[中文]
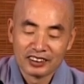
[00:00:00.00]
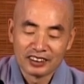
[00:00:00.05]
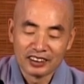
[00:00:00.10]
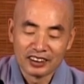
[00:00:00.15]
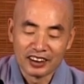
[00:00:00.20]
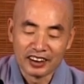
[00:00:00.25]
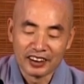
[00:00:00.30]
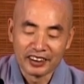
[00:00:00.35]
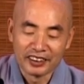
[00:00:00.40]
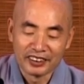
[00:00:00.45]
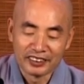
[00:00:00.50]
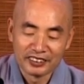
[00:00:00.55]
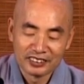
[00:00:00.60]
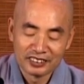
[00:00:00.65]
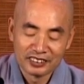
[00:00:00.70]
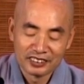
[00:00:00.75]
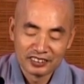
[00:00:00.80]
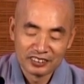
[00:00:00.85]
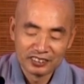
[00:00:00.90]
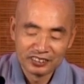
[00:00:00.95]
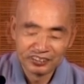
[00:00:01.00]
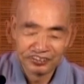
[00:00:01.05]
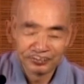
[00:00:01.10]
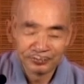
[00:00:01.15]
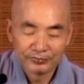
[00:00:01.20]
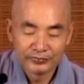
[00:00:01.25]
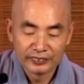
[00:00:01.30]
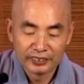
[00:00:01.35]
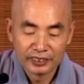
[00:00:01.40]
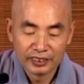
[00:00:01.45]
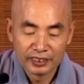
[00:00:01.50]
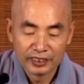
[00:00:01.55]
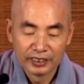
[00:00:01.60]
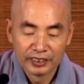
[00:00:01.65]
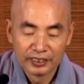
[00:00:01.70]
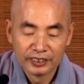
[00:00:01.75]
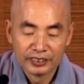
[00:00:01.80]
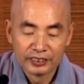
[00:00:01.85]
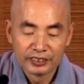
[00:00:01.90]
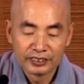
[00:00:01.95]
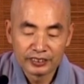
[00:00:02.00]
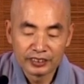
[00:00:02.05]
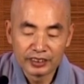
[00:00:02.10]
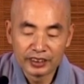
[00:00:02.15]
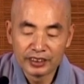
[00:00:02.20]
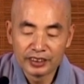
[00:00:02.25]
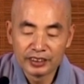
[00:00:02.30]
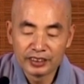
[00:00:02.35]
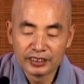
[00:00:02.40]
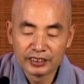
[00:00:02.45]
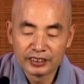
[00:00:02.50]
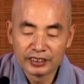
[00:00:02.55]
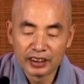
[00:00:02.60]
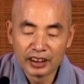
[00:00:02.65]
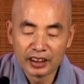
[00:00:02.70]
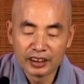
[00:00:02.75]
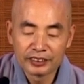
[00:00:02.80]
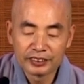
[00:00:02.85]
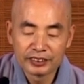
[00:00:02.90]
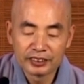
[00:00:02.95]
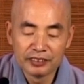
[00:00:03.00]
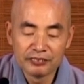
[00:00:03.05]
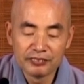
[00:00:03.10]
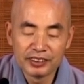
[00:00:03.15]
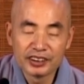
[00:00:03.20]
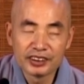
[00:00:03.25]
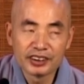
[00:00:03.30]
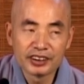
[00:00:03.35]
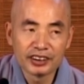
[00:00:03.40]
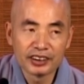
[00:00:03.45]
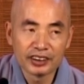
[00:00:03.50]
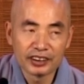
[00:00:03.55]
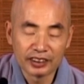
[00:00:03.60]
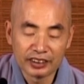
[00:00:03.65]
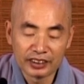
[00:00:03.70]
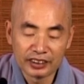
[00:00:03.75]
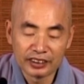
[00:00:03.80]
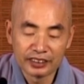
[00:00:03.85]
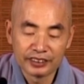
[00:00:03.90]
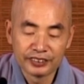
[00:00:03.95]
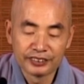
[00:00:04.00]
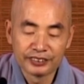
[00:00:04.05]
哎，所以要心平气和，